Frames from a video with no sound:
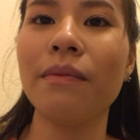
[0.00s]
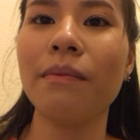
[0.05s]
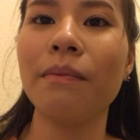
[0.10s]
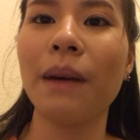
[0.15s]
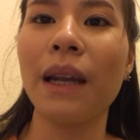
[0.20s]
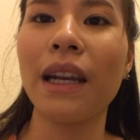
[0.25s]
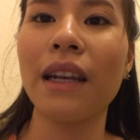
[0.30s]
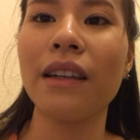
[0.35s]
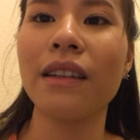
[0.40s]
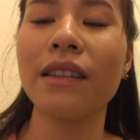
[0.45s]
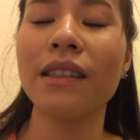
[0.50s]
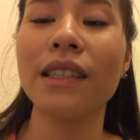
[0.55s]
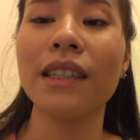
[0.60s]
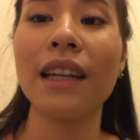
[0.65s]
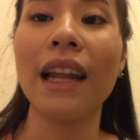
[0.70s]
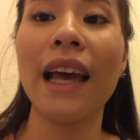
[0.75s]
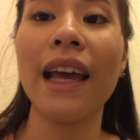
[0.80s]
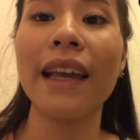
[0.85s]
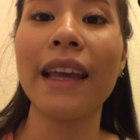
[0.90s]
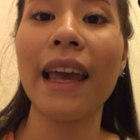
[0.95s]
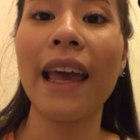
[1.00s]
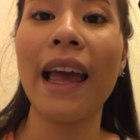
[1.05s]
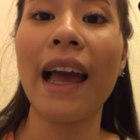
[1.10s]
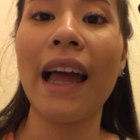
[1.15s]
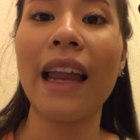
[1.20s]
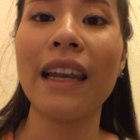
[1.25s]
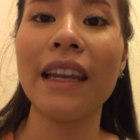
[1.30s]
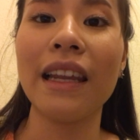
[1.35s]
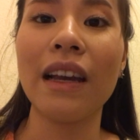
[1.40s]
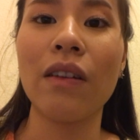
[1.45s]
มันซื้อได้แค่
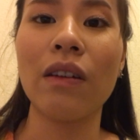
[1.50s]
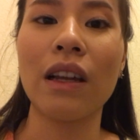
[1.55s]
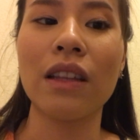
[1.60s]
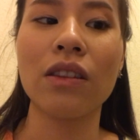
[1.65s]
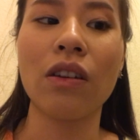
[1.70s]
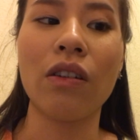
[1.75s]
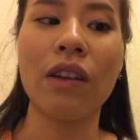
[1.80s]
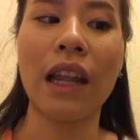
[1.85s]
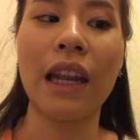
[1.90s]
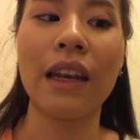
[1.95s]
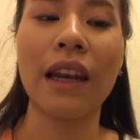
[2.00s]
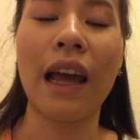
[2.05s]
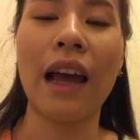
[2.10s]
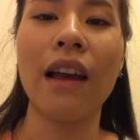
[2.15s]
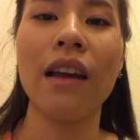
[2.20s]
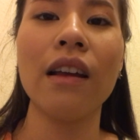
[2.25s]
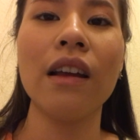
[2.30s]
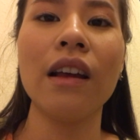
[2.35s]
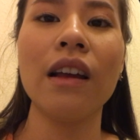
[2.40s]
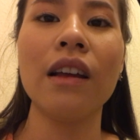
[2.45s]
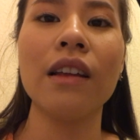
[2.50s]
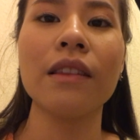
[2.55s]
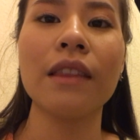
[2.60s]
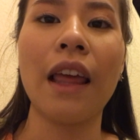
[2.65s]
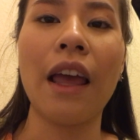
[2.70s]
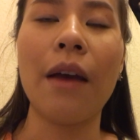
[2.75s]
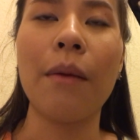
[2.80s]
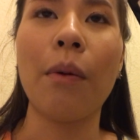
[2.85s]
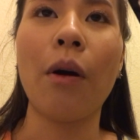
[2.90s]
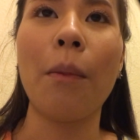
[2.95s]
อันเดียวนะตอนนั้นนะ
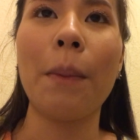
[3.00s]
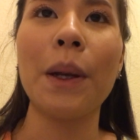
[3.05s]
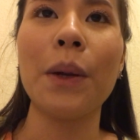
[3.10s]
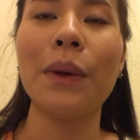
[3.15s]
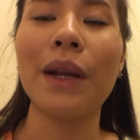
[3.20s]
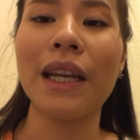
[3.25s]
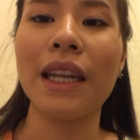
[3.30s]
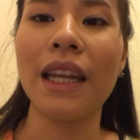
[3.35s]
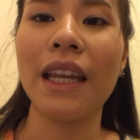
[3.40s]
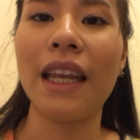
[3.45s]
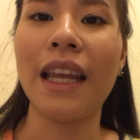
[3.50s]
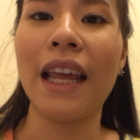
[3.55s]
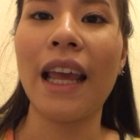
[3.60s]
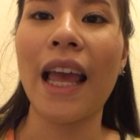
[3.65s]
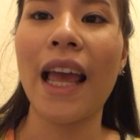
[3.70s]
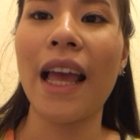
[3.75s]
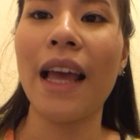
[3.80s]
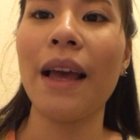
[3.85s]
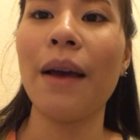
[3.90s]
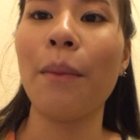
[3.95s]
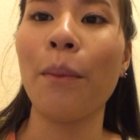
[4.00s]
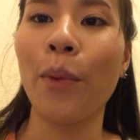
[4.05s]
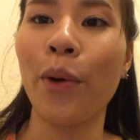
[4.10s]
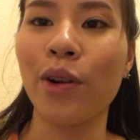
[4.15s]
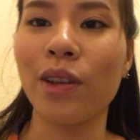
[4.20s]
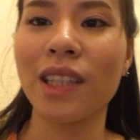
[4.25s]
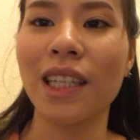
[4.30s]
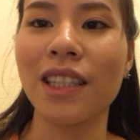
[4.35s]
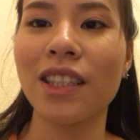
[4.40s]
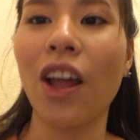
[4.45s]
แต่พอไปดูอีกทีหม
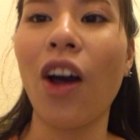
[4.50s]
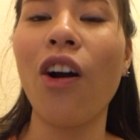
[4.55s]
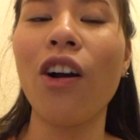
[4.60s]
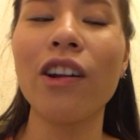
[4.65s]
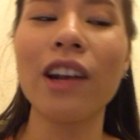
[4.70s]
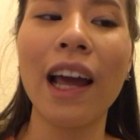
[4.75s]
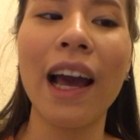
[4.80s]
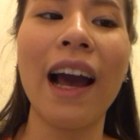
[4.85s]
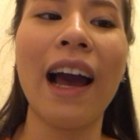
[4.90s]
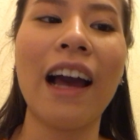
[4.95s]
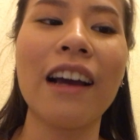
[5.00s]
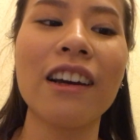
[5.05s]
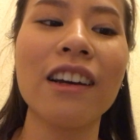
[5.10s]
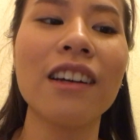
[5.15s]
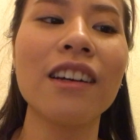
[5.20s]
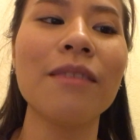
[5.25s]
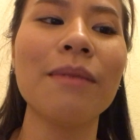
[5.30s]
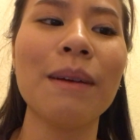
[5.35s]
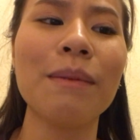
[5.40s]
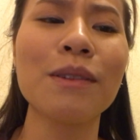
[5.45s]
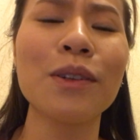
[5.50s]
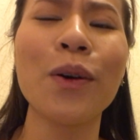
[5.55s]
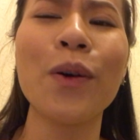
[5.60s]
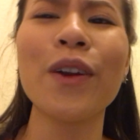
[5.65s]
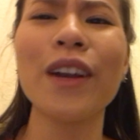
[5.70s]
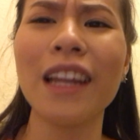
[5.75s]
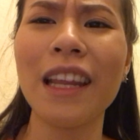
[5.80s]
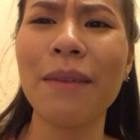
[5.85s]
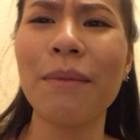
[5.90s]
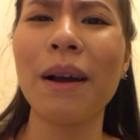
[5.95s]
ดสต็อกนะคะก็คือแบบโชค
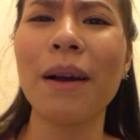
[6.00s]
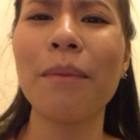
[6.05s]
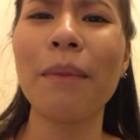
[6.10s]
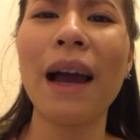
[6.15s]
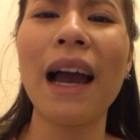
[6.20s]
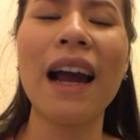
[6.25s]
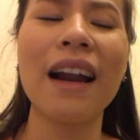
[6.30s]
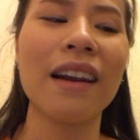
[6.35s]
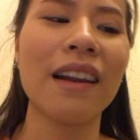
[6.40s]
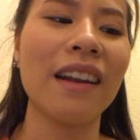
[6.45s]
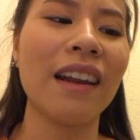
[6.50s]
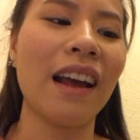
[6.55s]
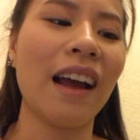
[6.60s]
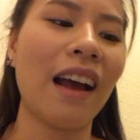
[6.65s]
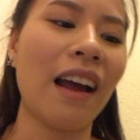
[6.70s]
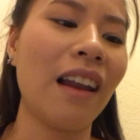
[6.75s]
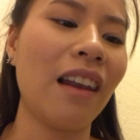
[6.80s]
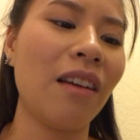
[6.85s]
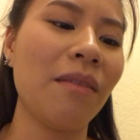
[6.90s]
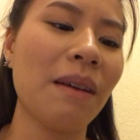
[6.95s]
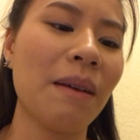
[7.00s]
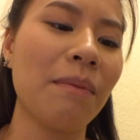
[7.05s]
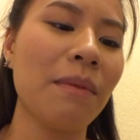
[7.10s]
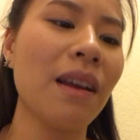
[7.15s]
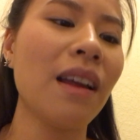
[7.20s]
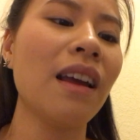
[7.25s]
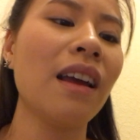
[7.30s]
ดีมากๆเลยนะคะแล้วแบบ